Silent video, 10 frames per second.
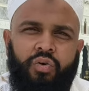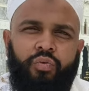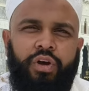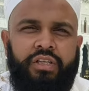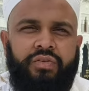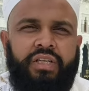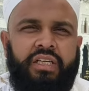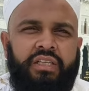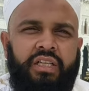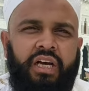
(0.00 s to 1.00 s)
वो इस
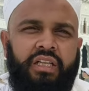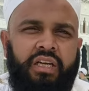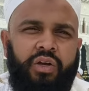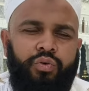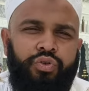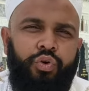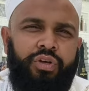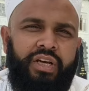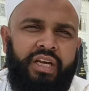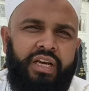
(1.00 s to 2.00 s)
वजह से दिया था कि कुछ
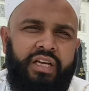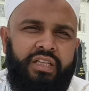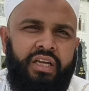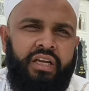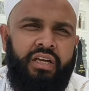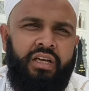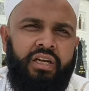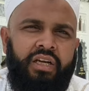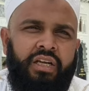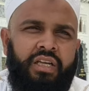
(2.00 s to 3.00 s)
लोग ये कह रहे थे
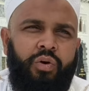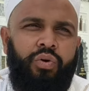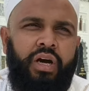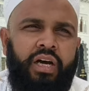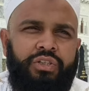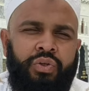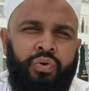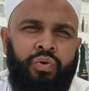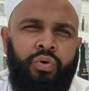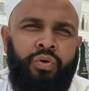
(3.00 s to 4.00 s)
कि उन
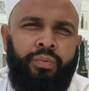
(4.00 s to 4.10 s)
हाजियों को